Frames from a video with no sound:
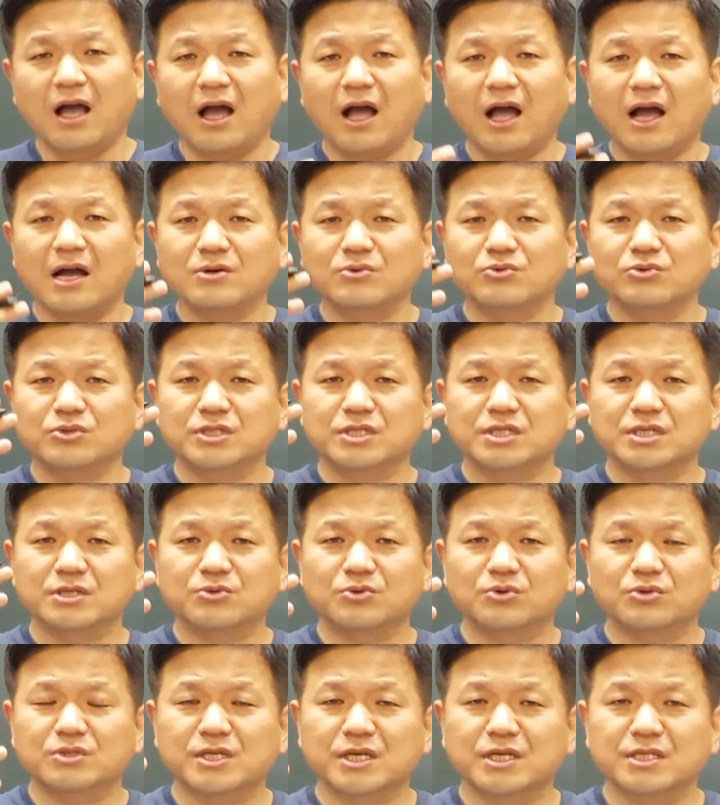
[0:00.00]

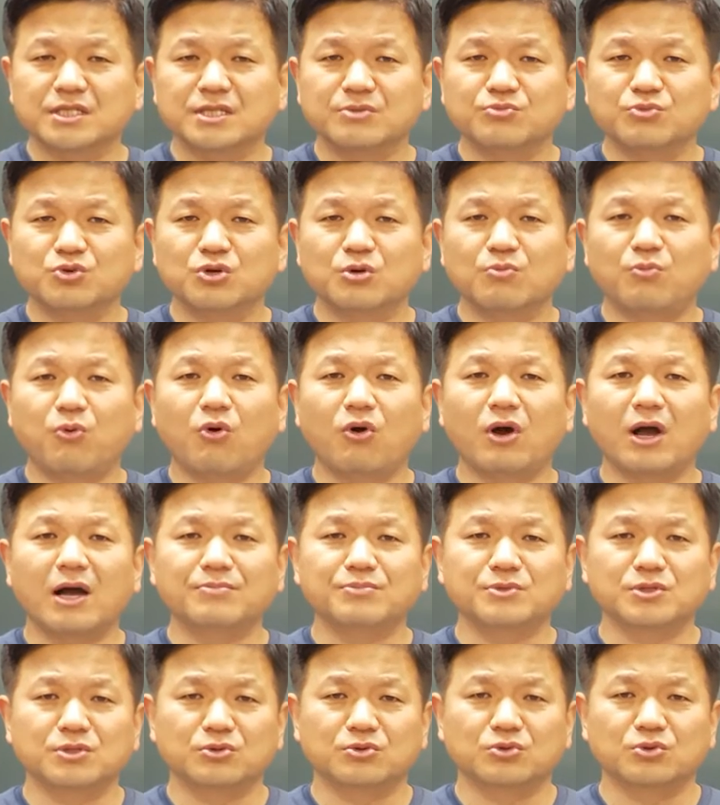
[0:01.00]
한국식으로 제시문을
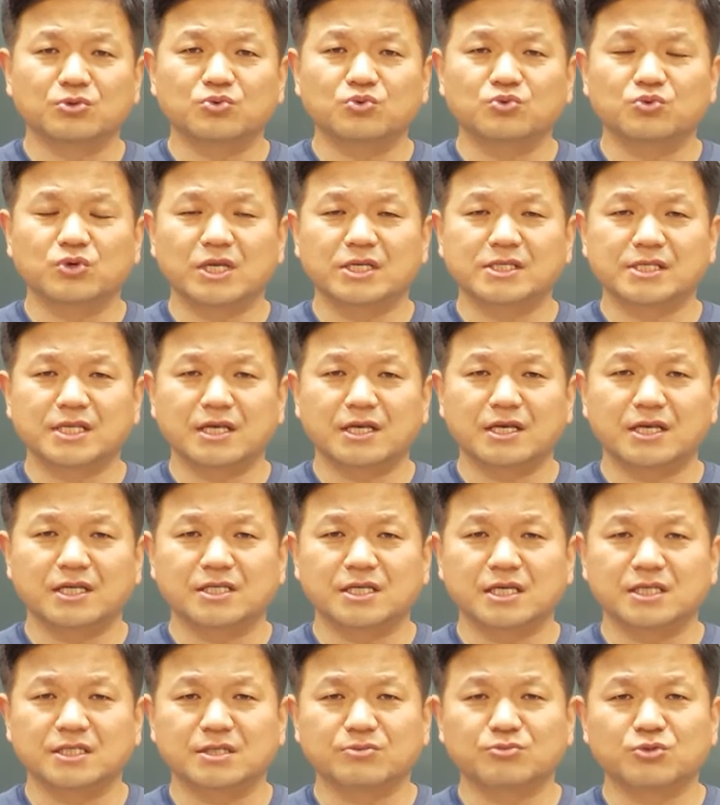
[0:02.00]
복합적으로 두 개, 세 개
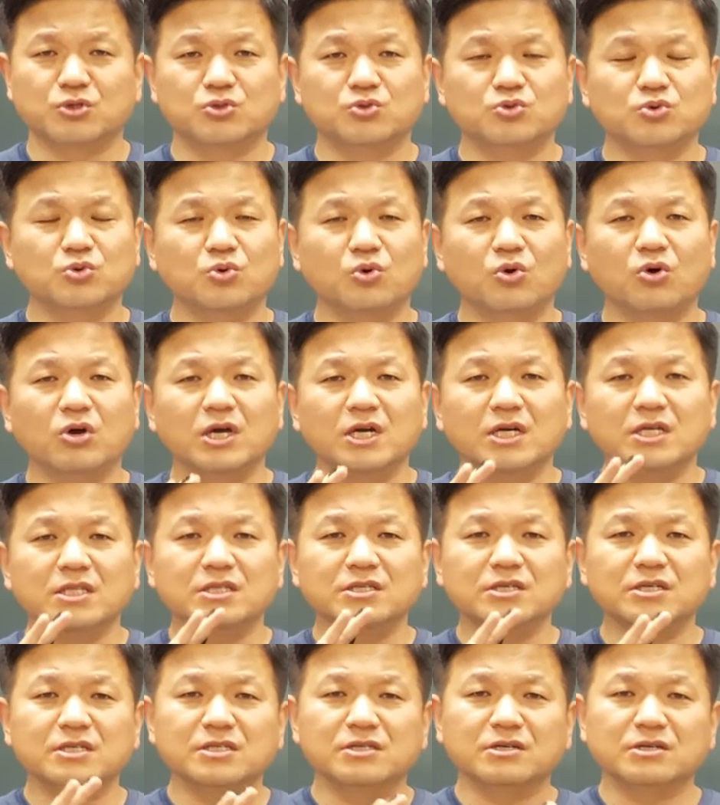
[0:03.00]
제시문을 주고
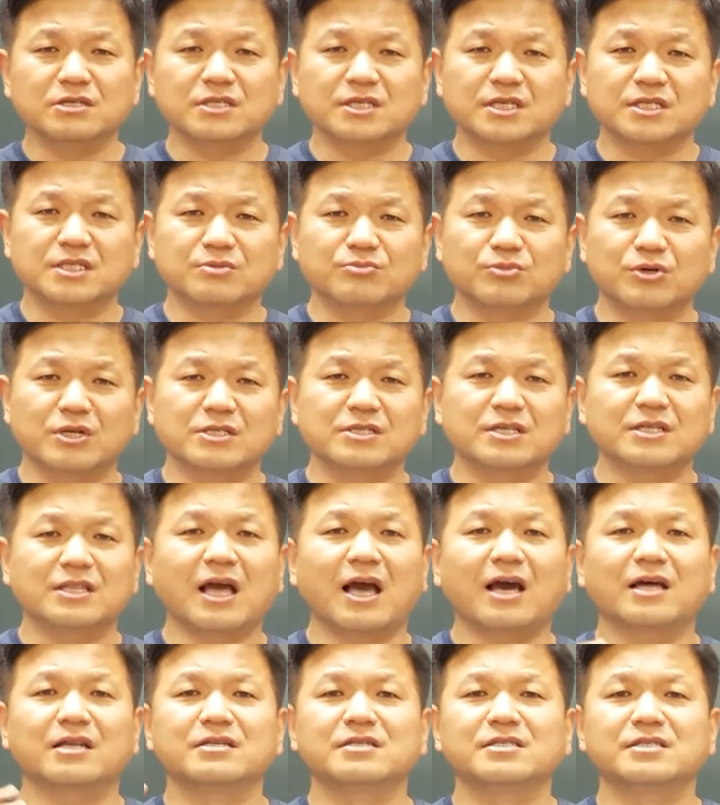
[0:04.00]
특정 제시문에서
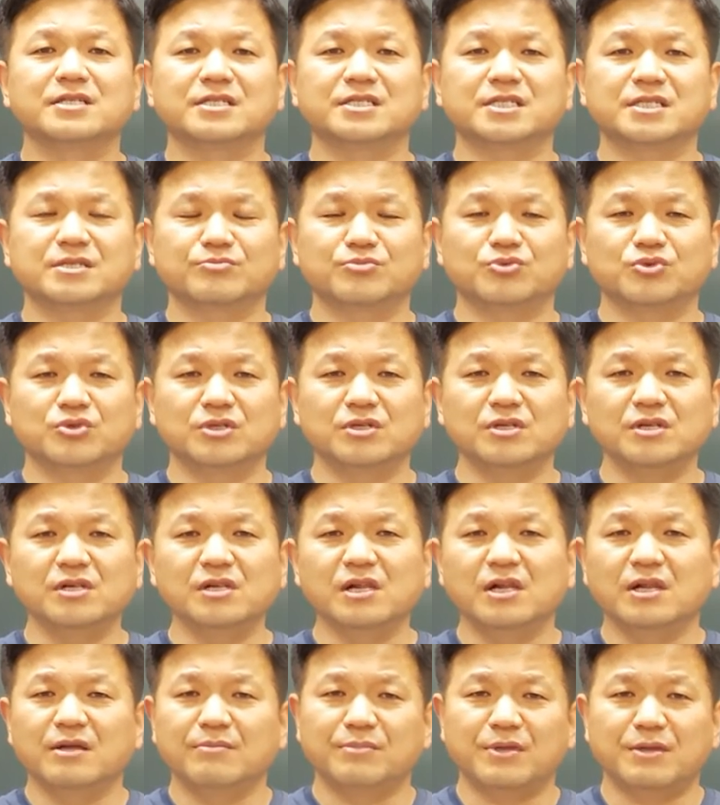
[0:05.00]
다른
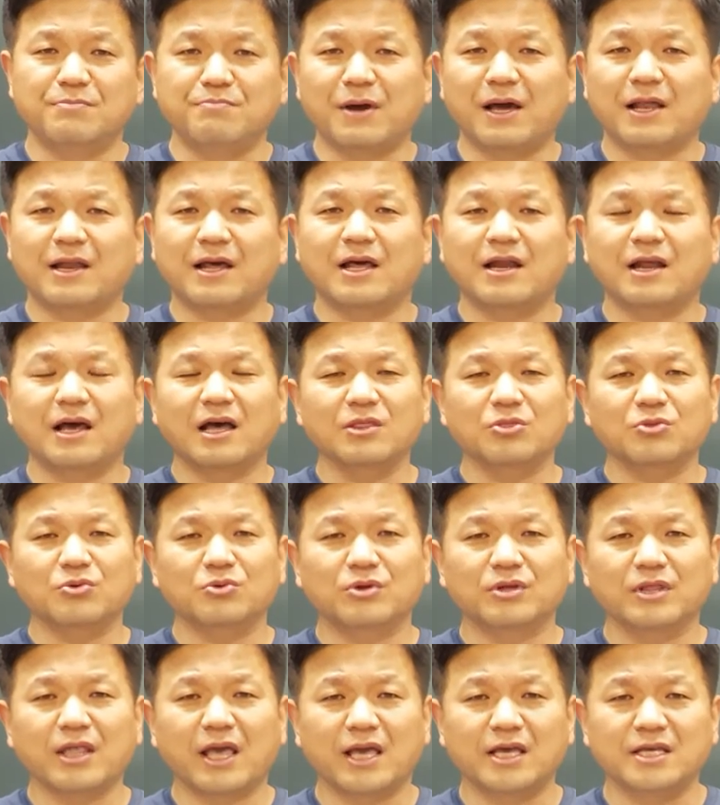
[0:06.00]
제시문을 비판하라
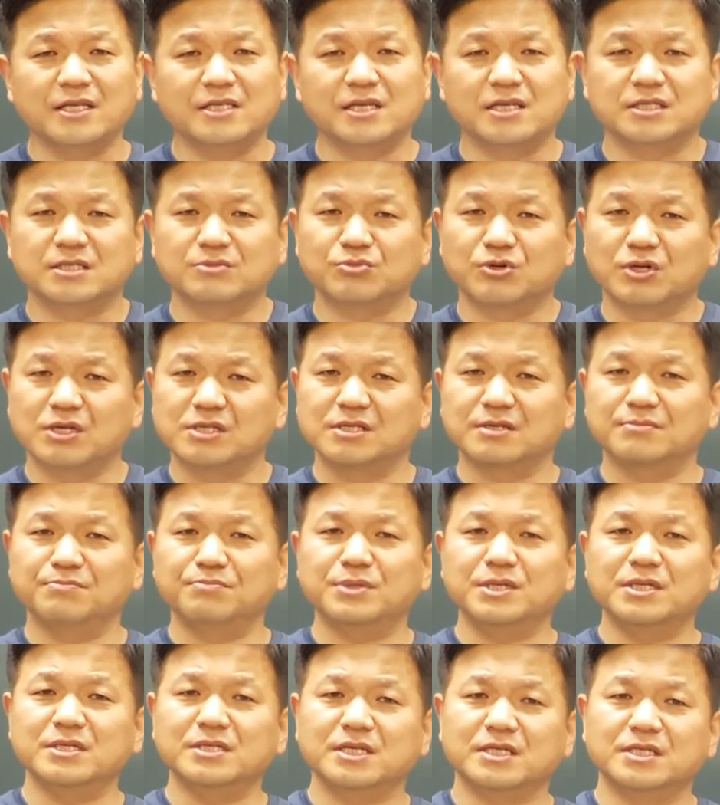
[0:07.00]
또는 A A제 시문에서
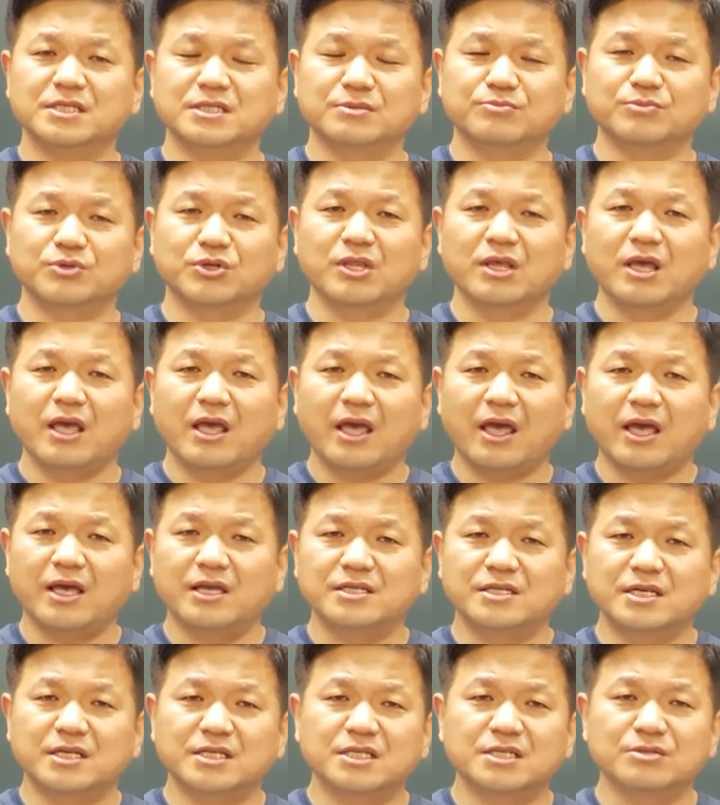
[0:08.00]
B제 시문
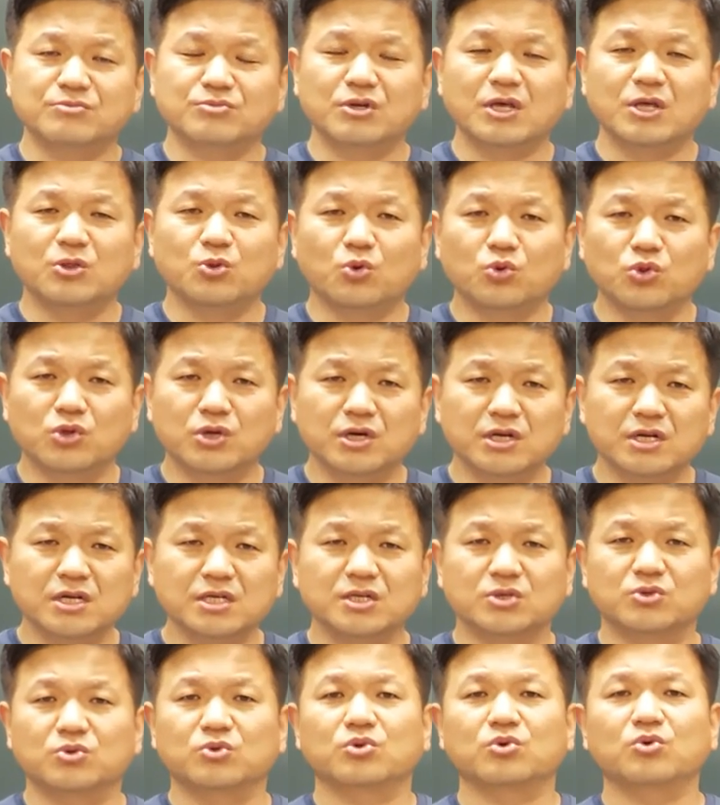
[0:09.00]
A제 시문의
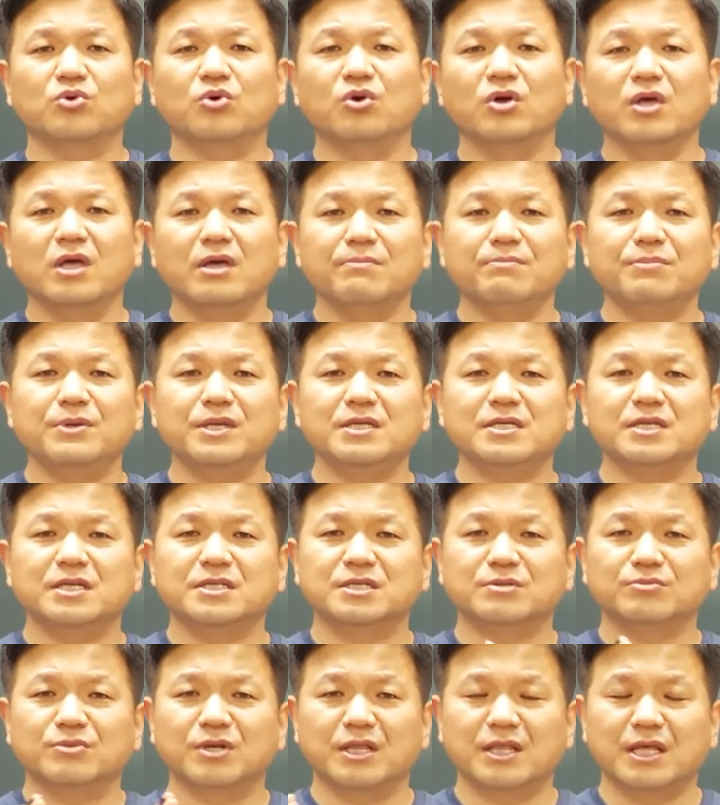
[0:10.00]
논거를 기준으로 B제
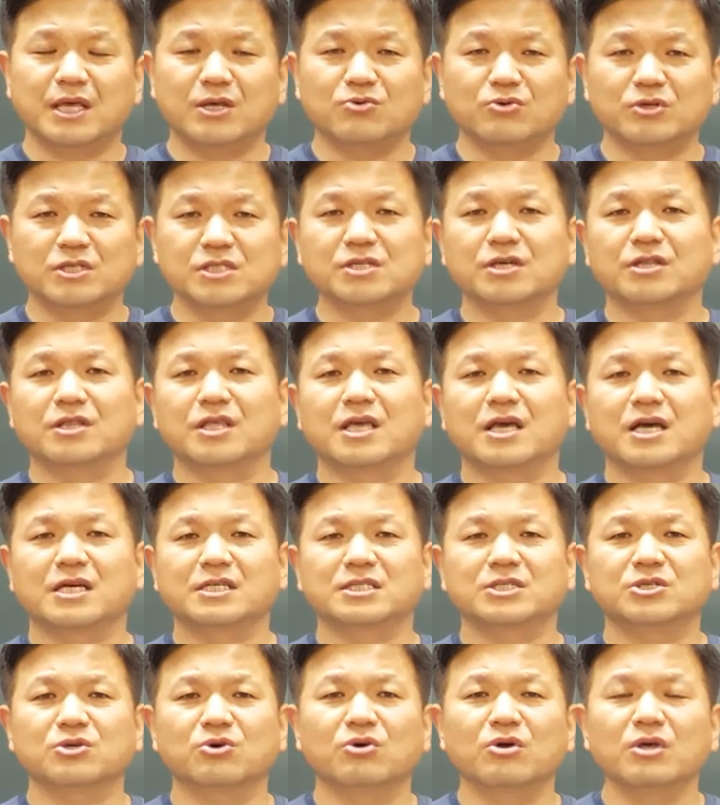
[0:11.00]
시문의 내용을
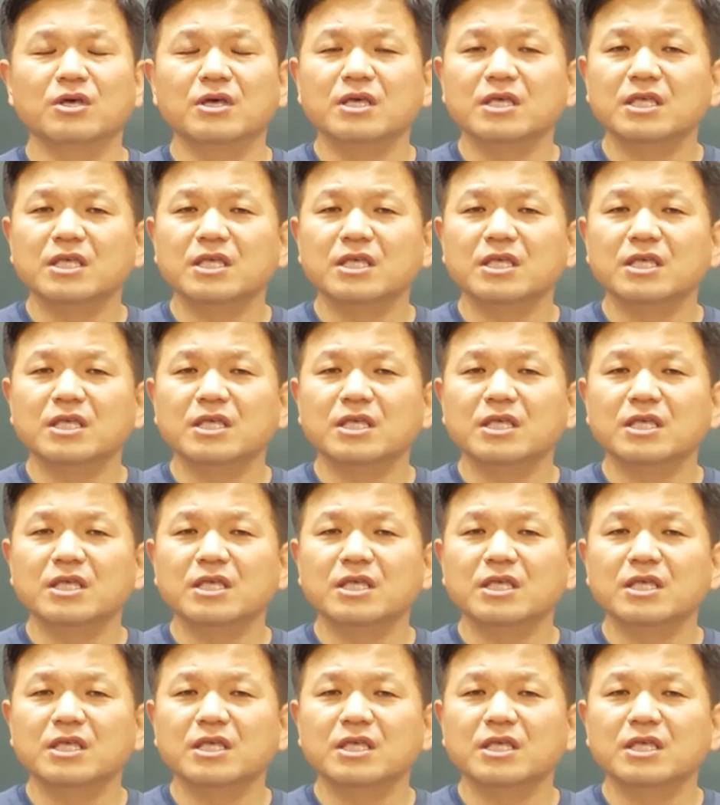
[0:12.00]
전개하시오.